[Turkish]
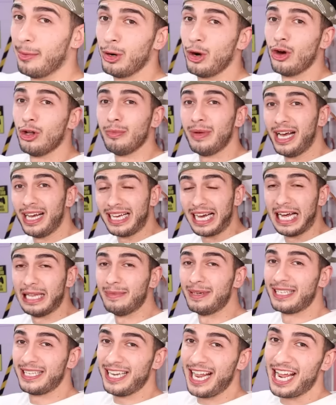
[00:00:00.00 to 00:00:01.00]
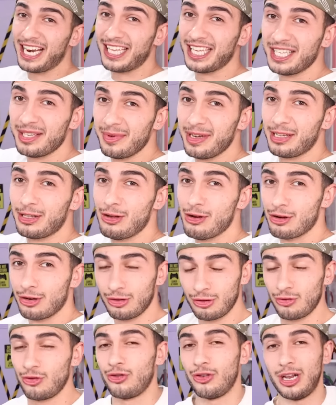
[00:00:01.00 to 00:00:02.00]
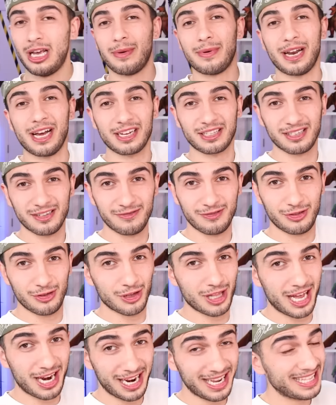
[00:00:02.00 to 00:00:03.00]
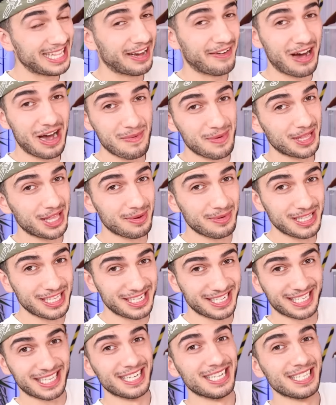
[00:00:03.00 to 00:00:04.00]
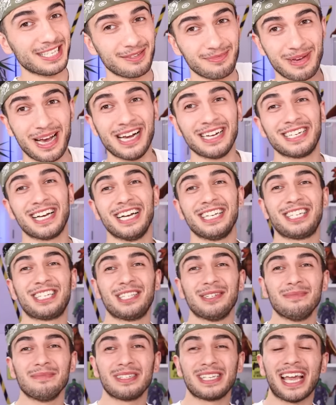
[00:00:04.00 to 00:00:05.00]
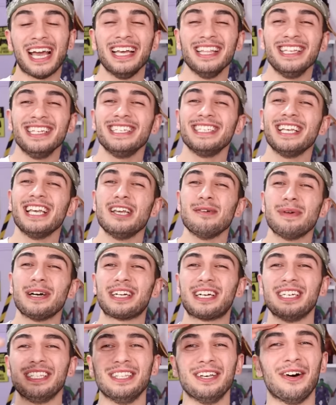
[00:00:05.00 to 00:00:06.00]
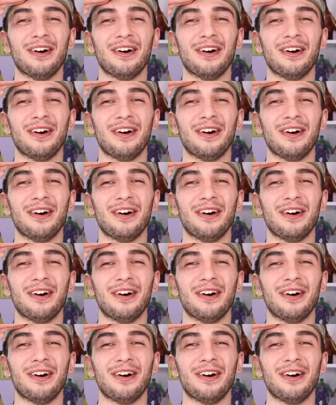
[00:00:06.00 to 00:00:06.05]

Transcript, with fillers: Abone olmayan kalmasın herkesi bekliyoruz. Şuraya bıraktığım videolarla devam edebilirsiniz. Ben kaçtım. Kendinize iyi bakın.